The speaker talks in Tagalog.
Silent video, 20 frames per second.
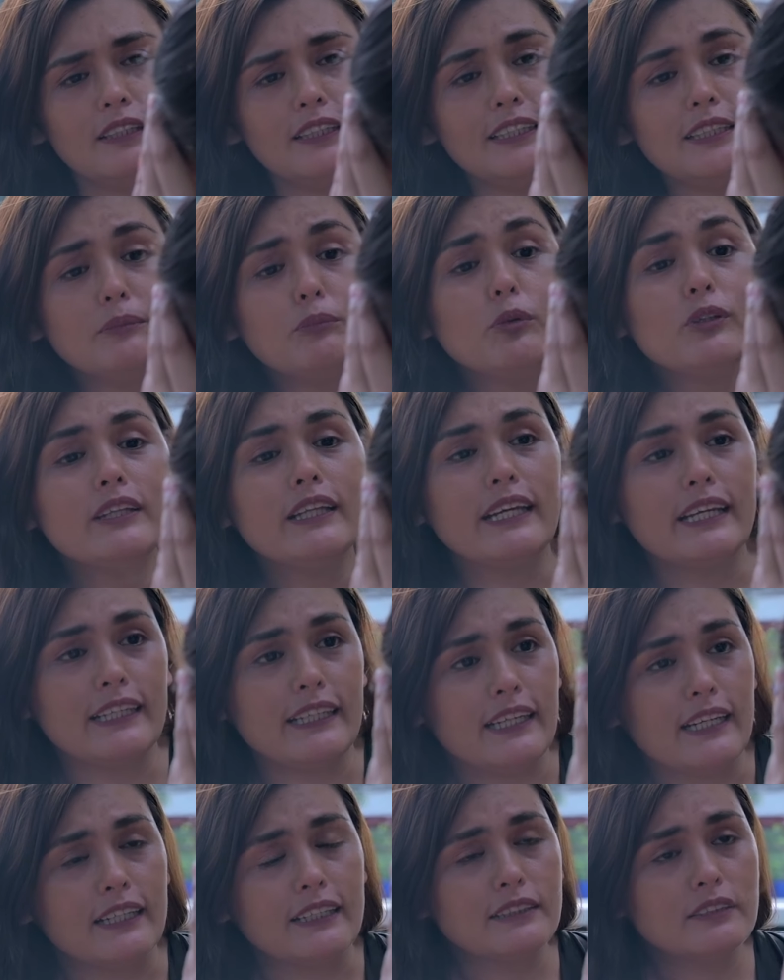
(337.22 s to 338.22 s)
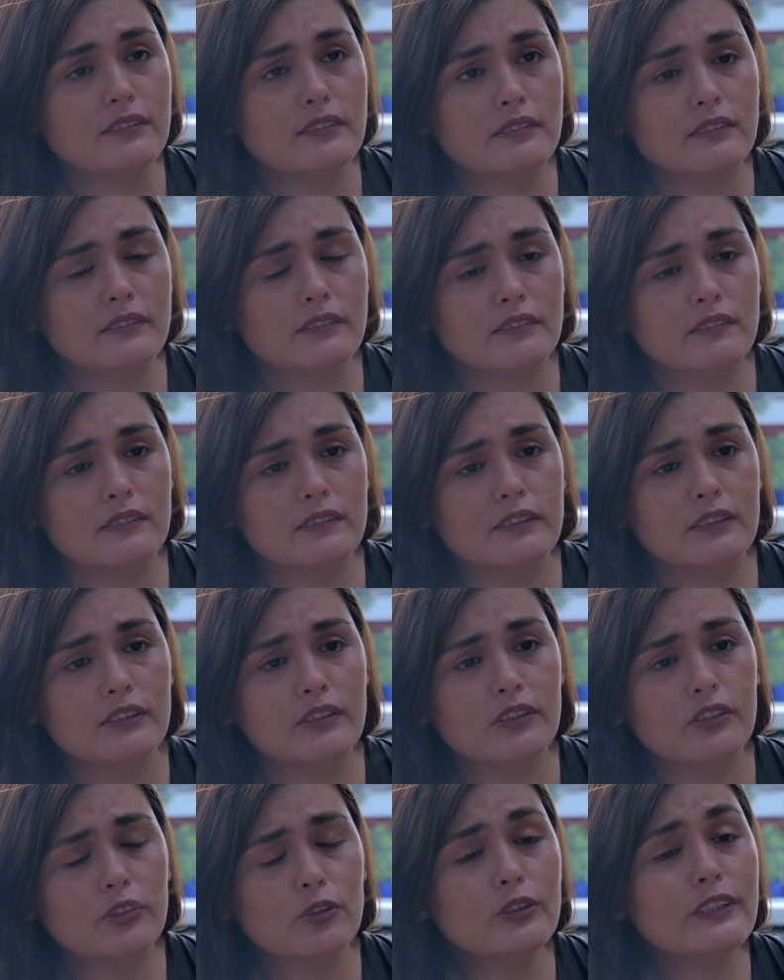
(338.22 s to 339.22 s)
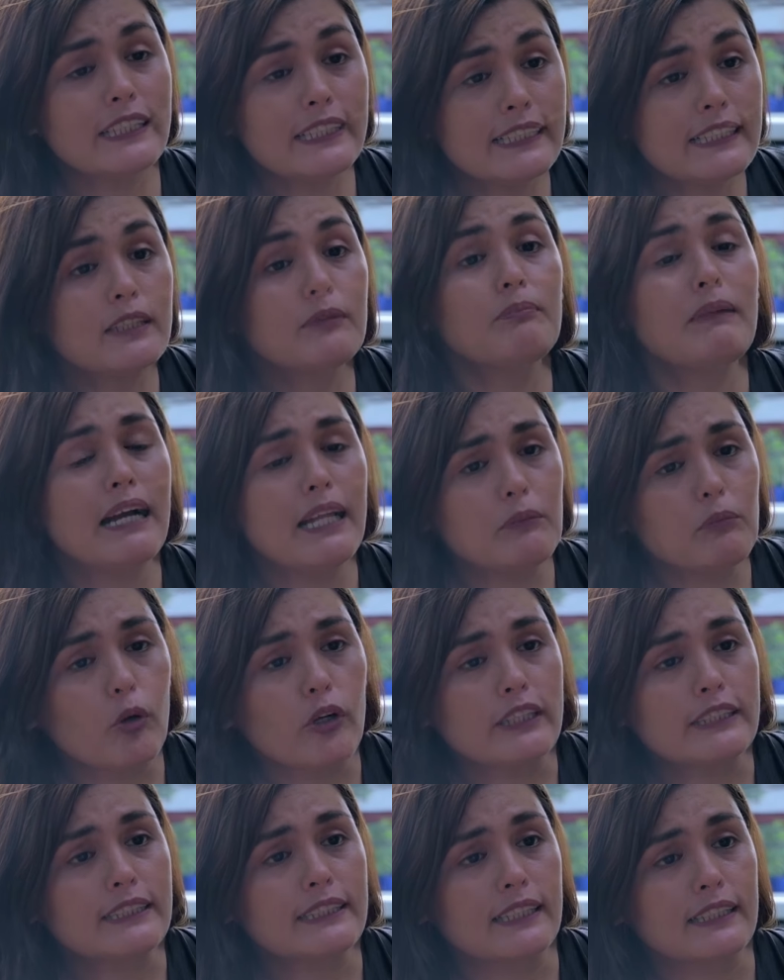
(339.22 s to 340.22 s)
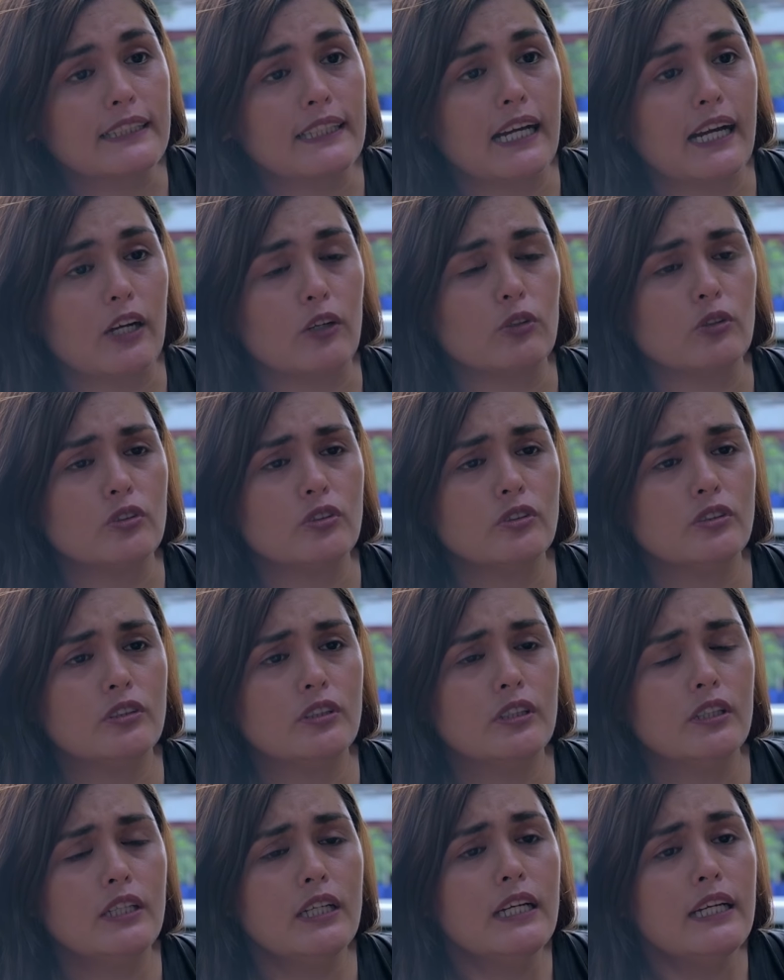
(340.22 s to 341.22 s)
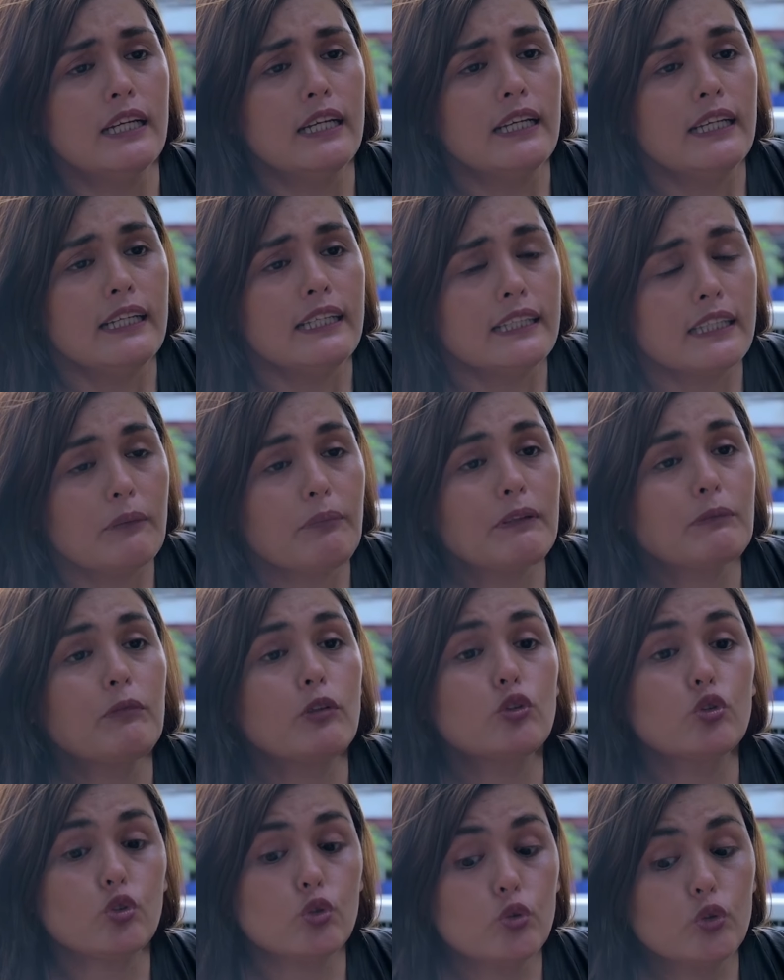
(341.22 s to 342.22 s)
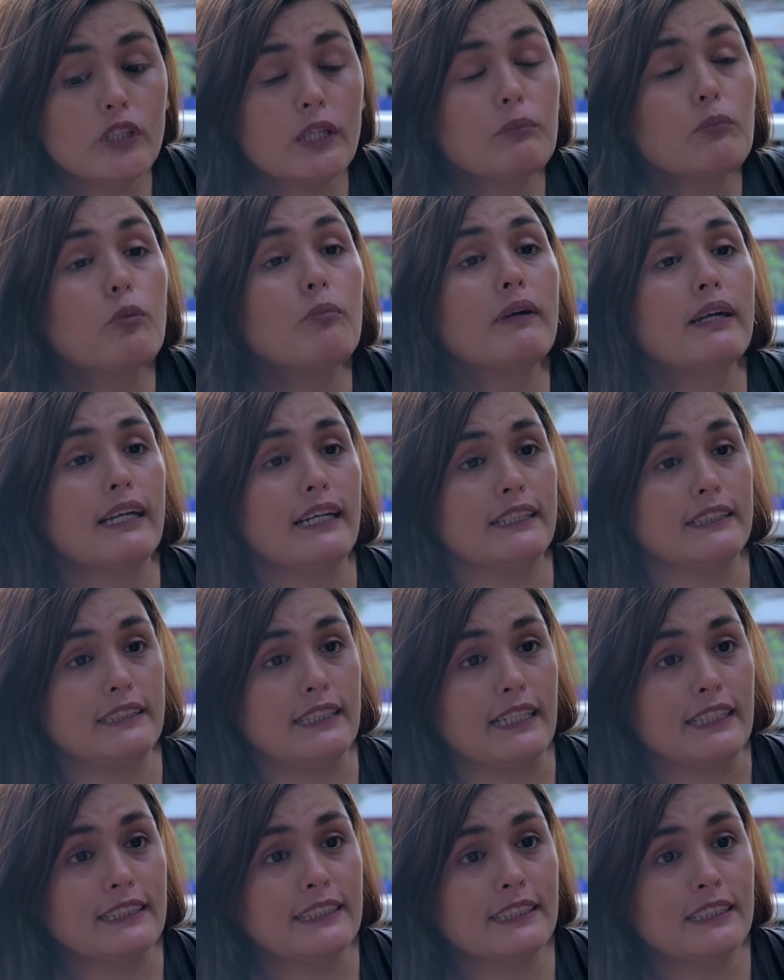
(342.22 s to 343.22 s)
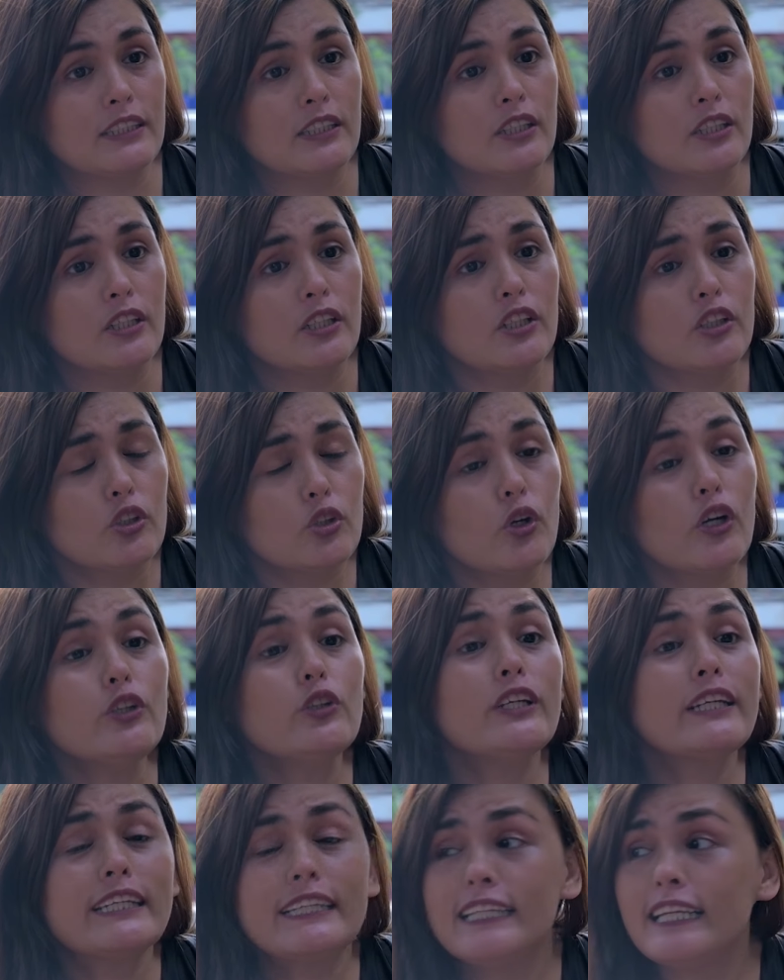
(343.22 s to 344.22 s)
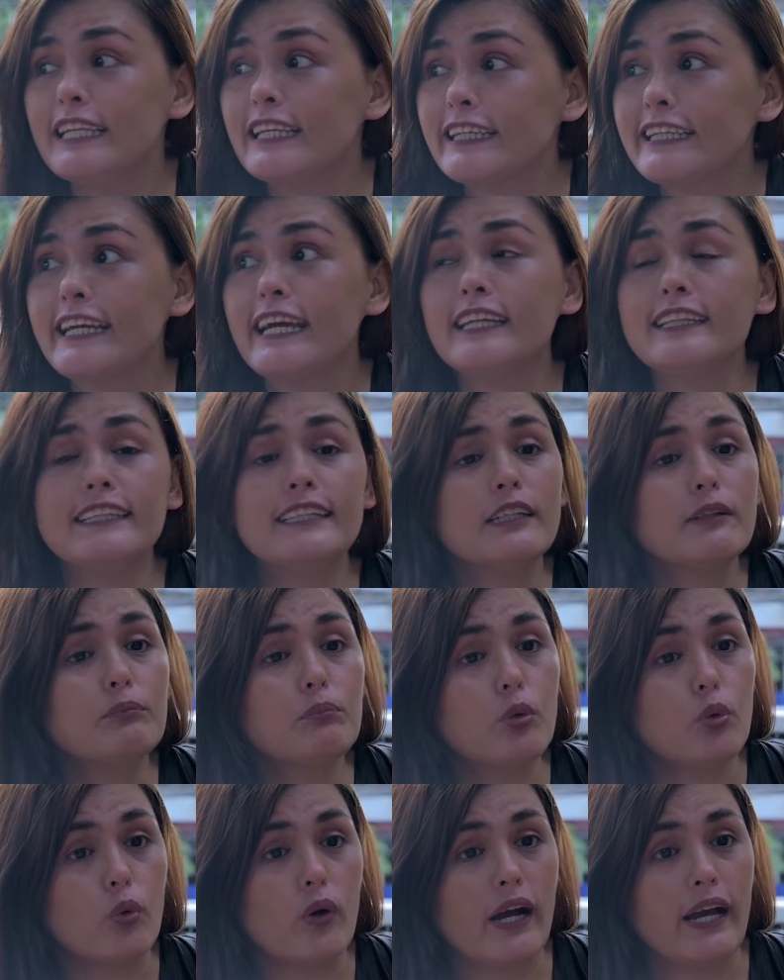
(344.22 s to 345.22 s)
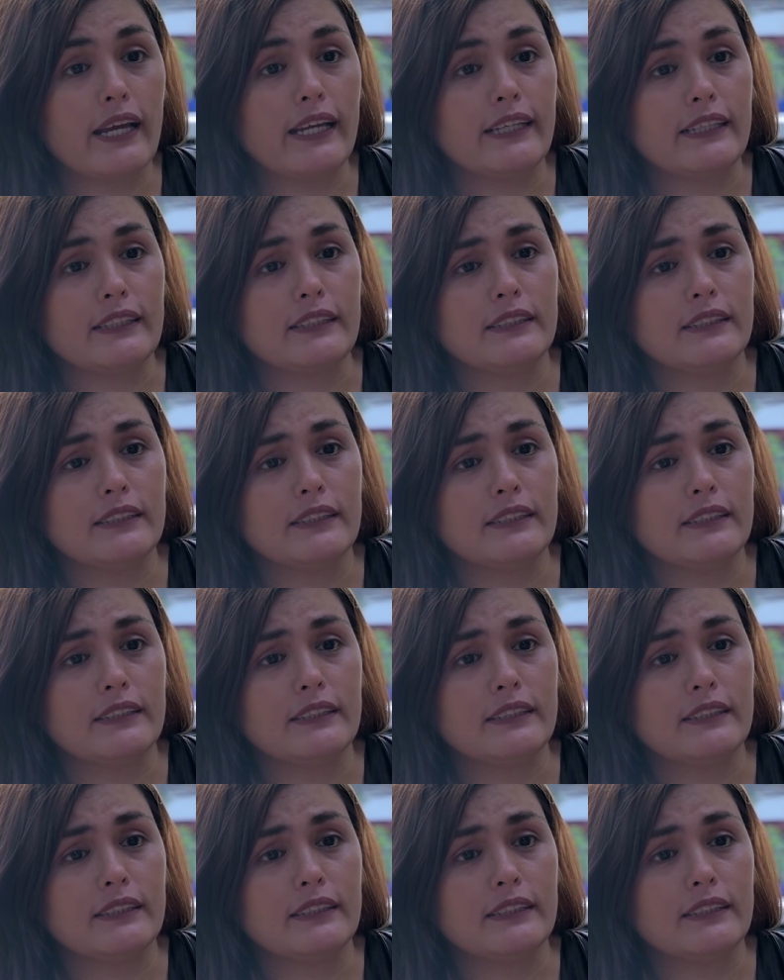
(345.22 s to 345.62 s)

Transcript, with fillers: Alam mo, Leia, kung talagang mahal mo ang isang tao, dapat matutunan mong mag-adjust kung ano yung kinalakihan nilang buhay.